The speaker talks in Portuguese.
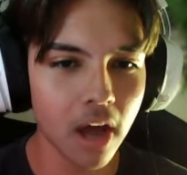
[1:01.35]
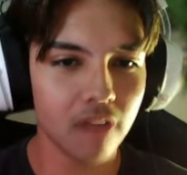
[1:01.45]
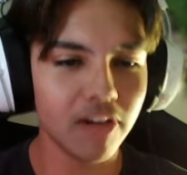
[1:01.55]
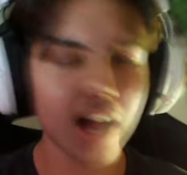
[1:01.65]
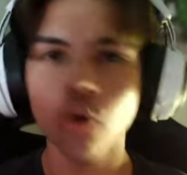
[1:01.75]

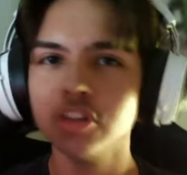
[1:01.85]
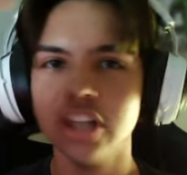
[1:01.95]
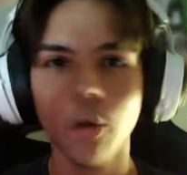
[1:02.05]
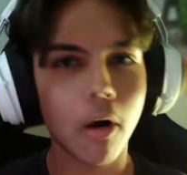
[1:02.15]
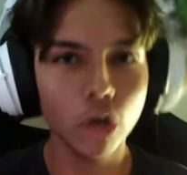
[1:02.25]
Vai acontecer
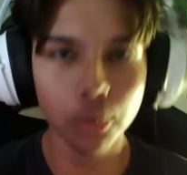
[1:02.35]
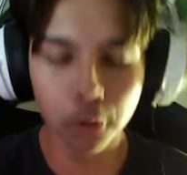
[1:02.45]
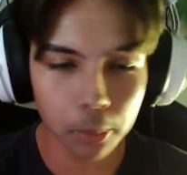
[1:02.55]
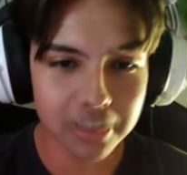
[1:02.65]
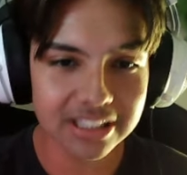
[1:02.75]
um bagulho
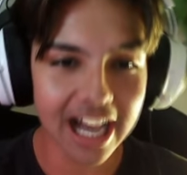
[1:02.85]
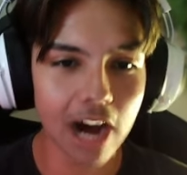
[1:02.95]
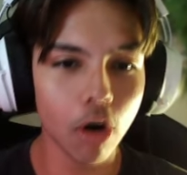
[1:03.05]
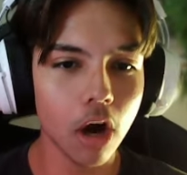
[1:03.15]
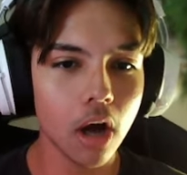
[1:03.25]
muito bizarro,